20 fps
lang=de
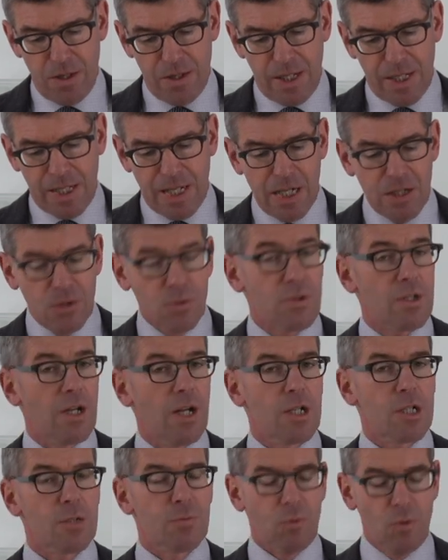Der
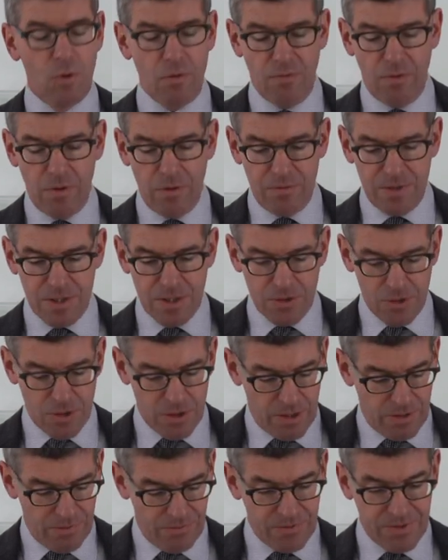Geltungsanspruch von
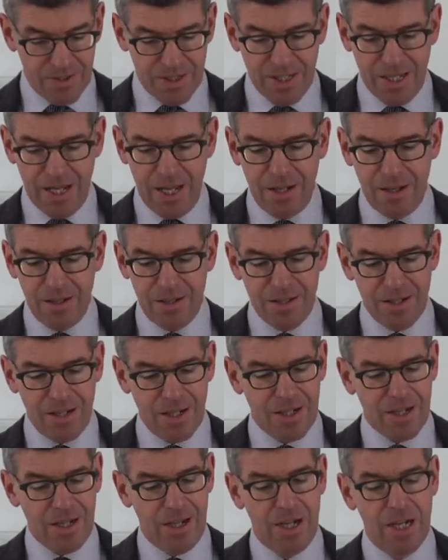Wissenschaft kennt
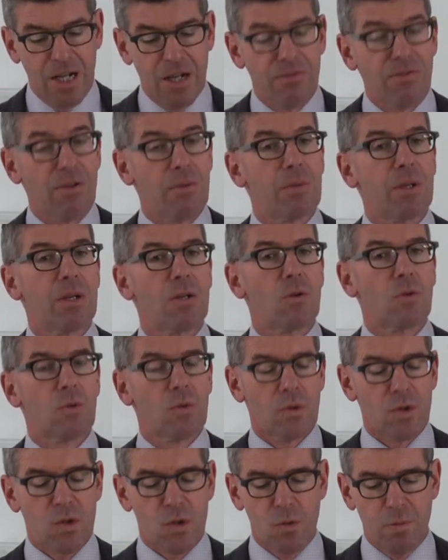keine
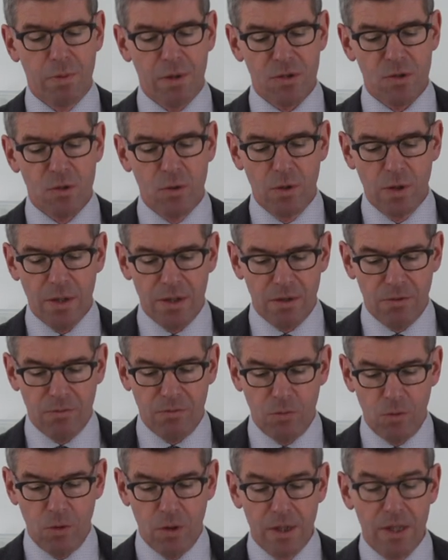Verbindungen zu persönlichen
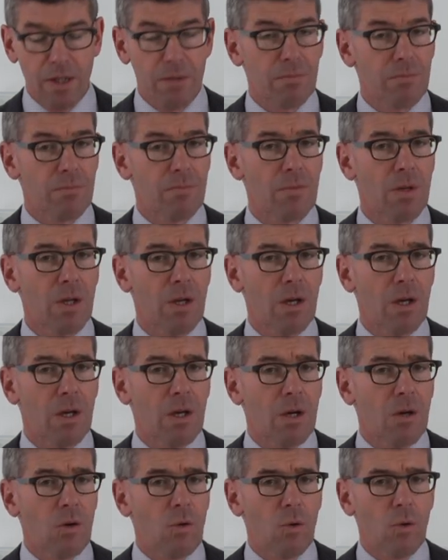Vorlieben
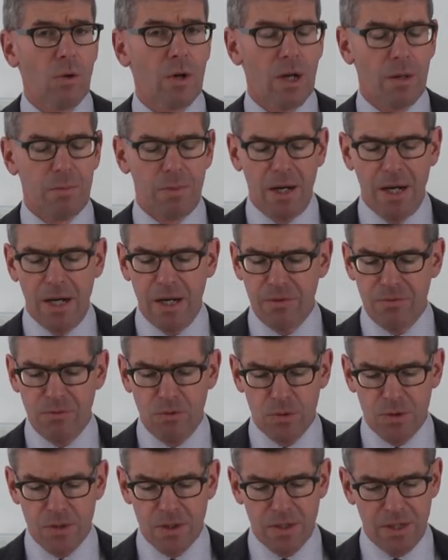oder
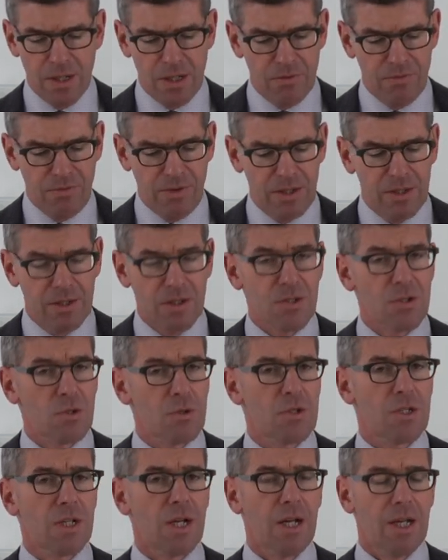beeinflussende Effekte
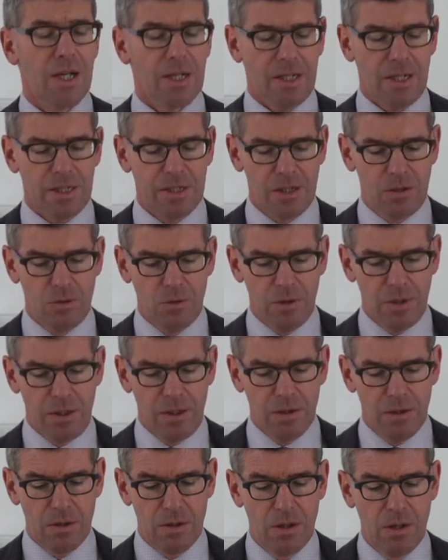sozialer
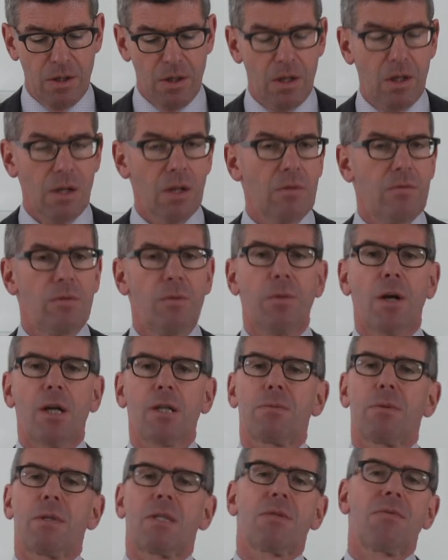Kategorien wie
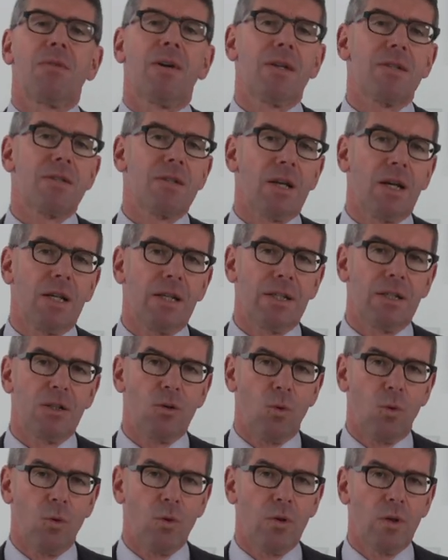beispielsweise
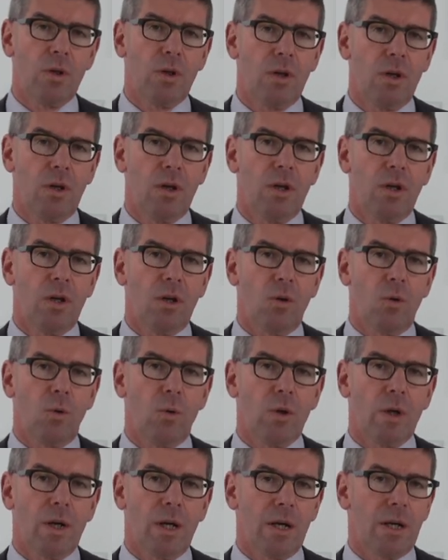Religion
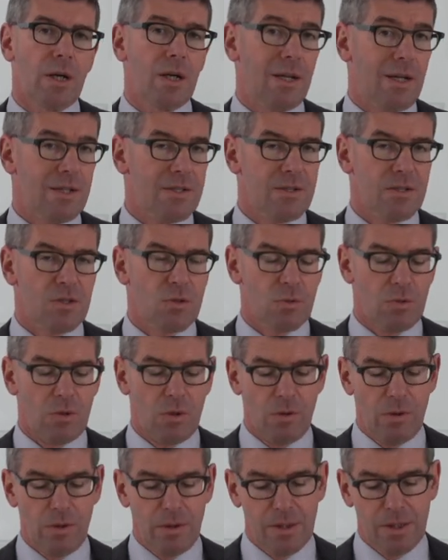oder
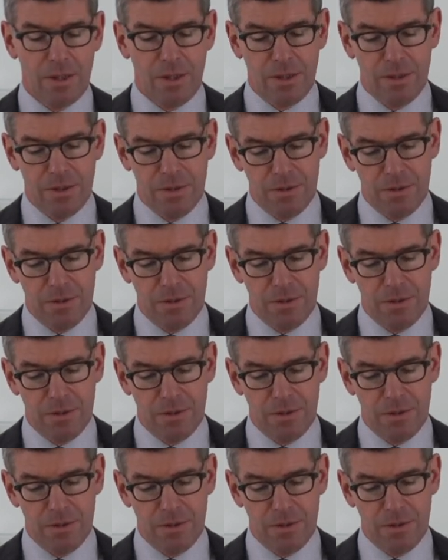Klassenzugehörigkeit.